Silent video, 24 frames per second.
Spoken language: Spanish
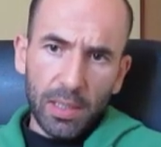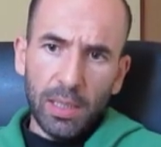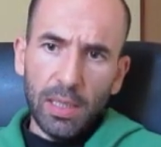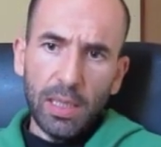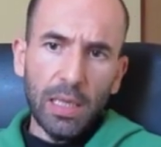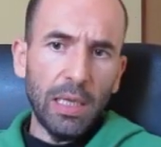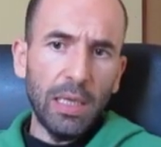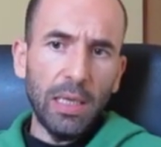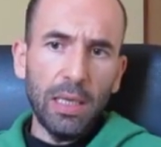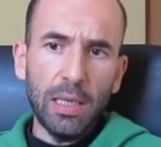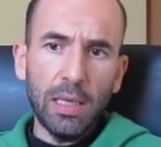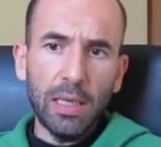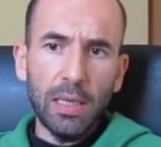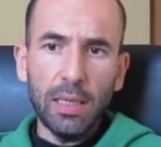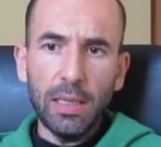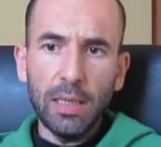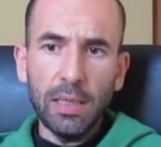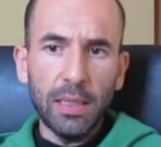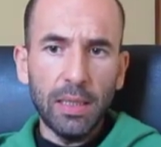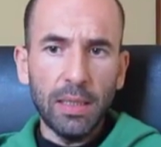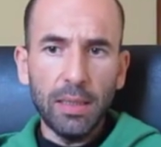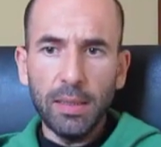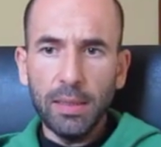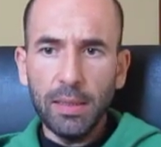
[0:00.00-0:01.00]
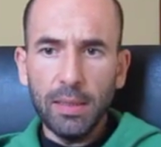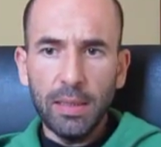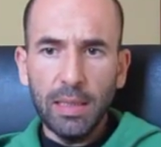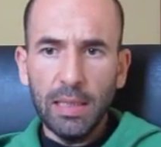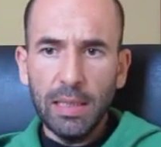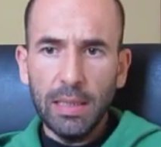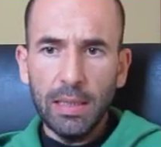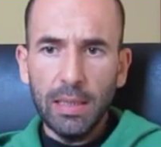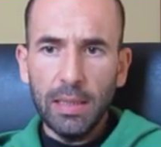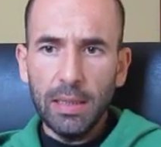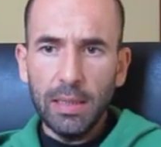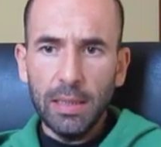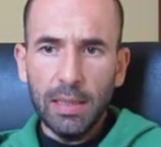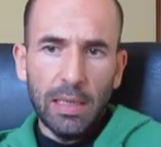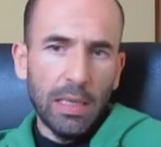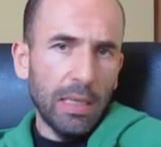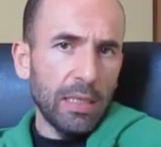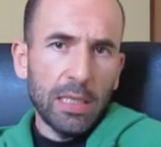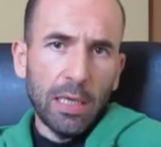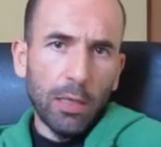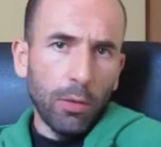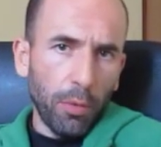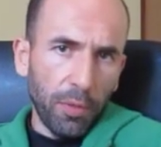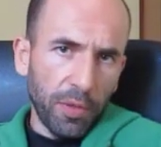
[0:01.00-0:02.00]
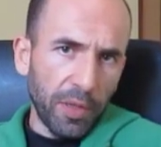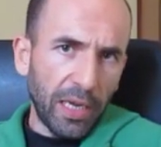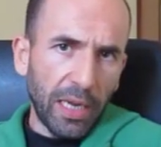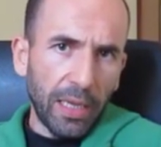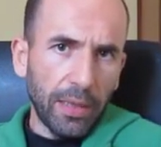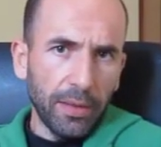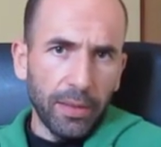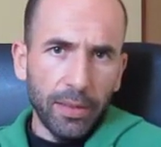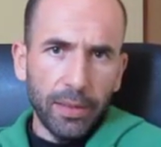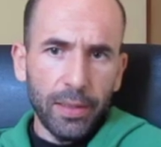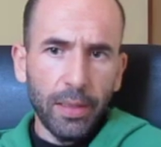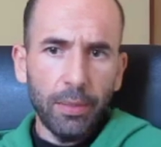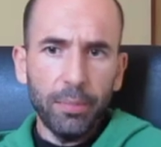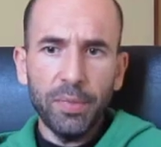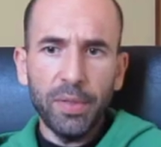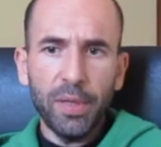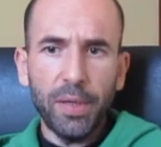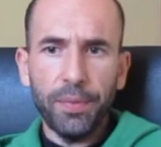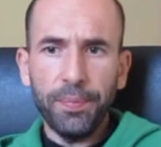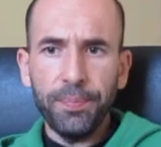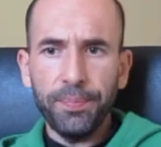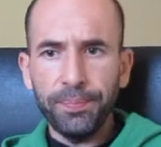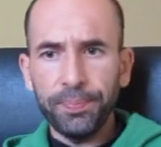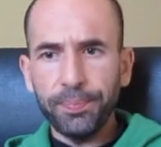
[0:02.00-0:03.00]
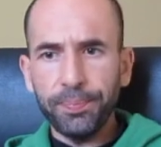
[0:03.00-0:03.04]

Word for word: y, es alucinante también.